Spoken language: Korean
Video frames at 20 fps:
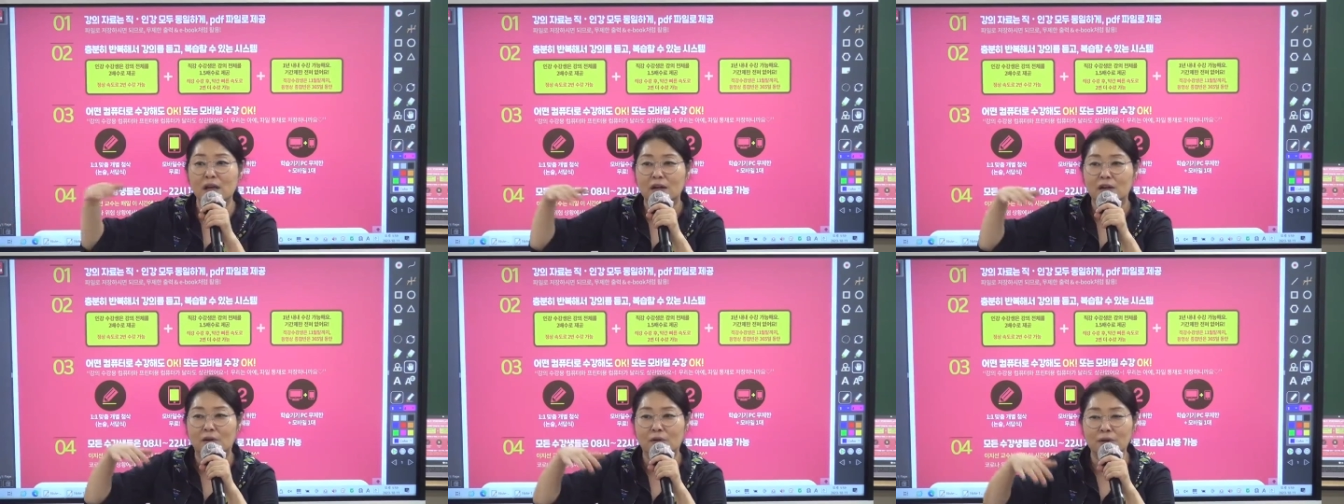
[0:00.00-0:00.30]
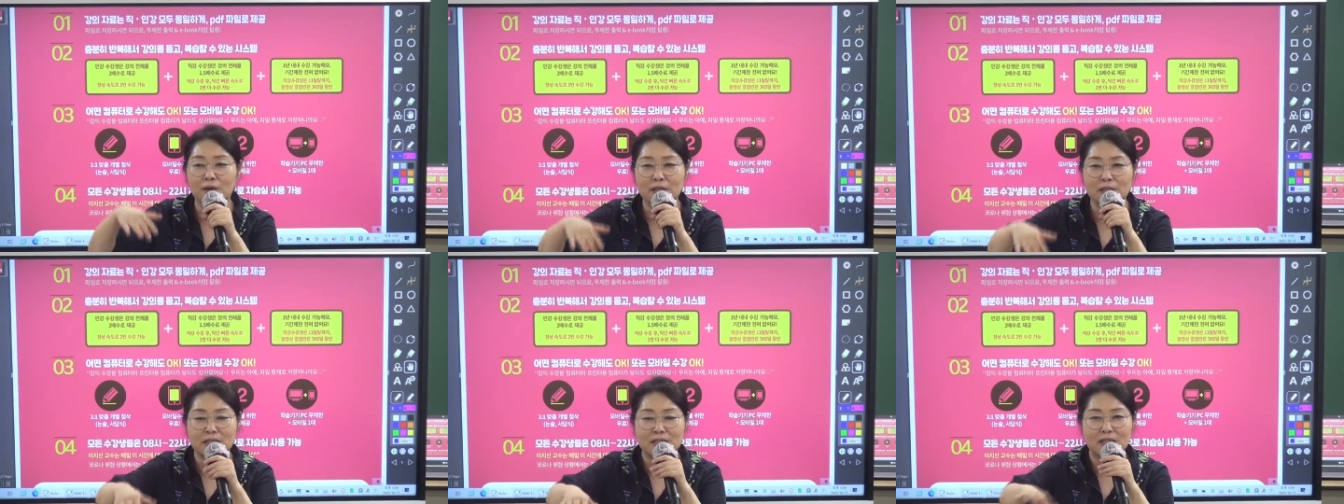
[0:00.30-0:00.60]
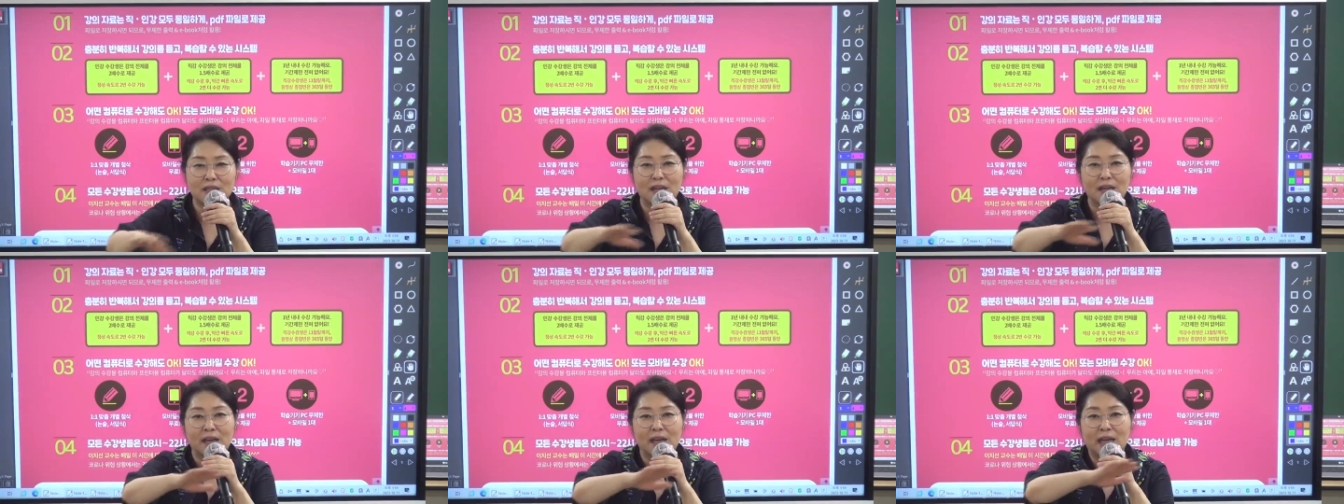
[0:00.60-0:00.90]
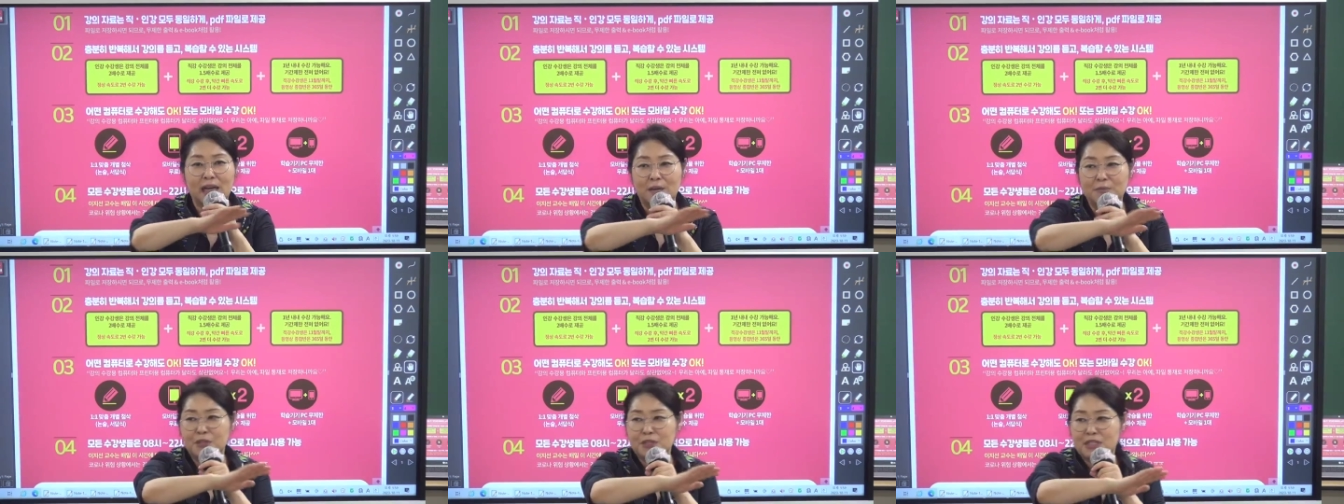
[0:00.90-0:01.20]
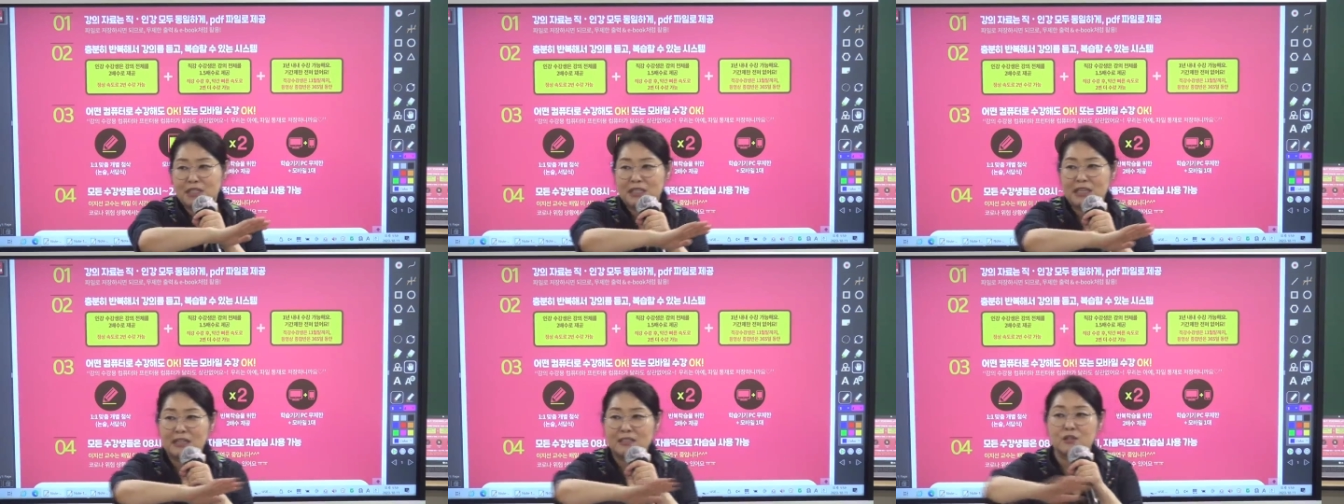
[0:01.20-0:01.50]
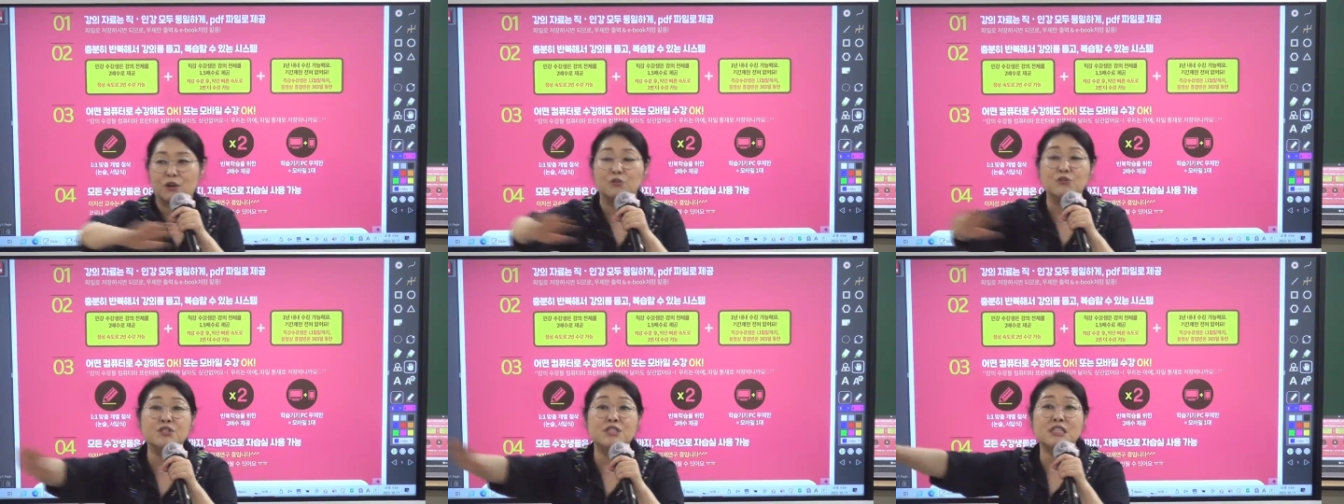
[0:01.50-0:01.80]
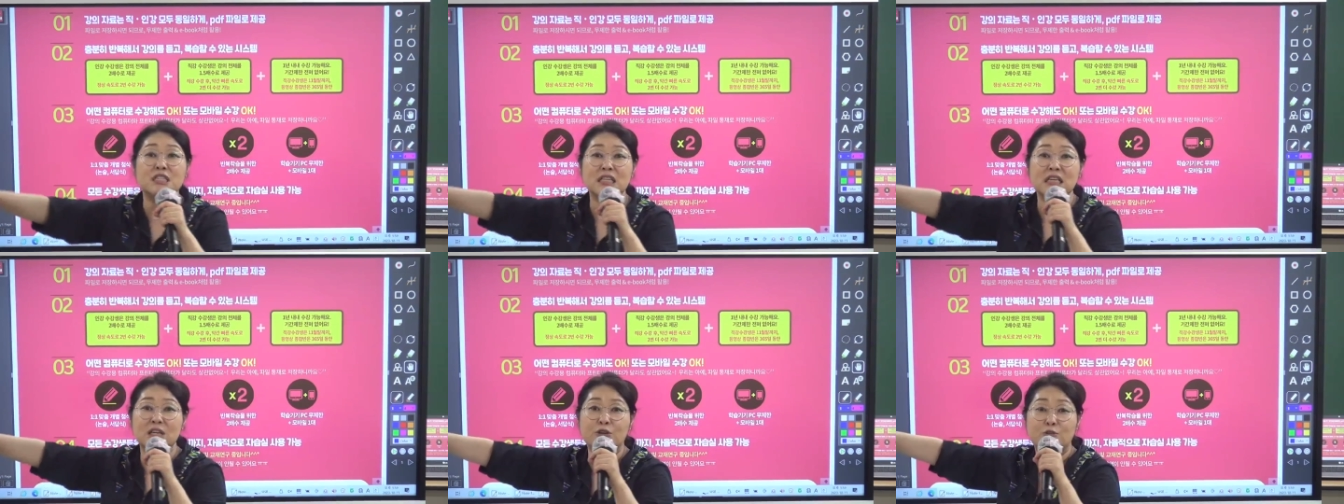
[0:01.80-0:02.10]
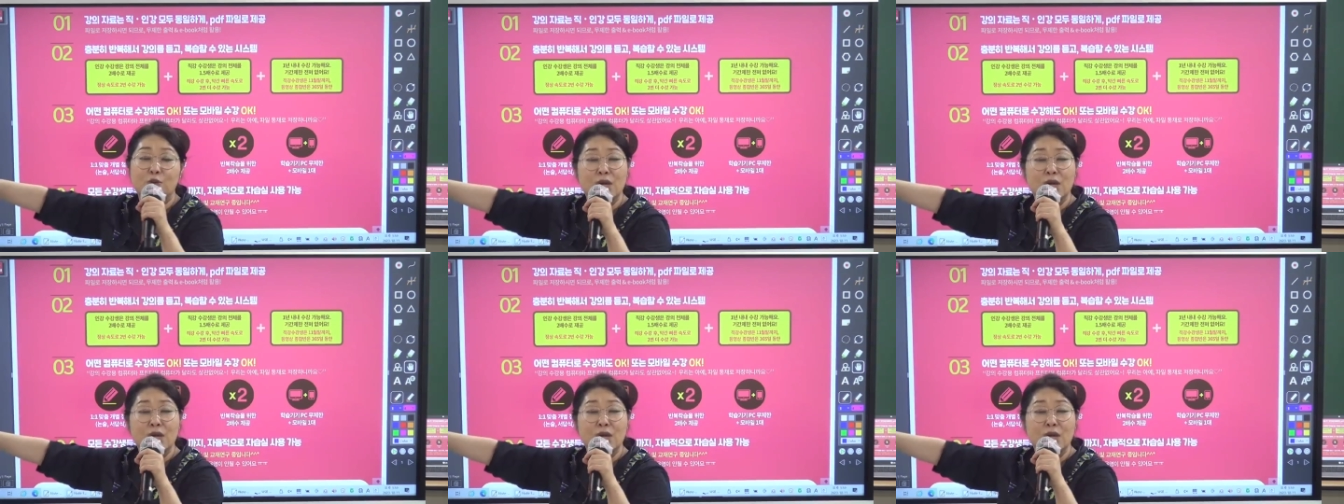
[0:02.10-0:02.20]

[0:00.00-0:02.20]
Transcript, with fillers: 거기 지하에 가면 지하 전층이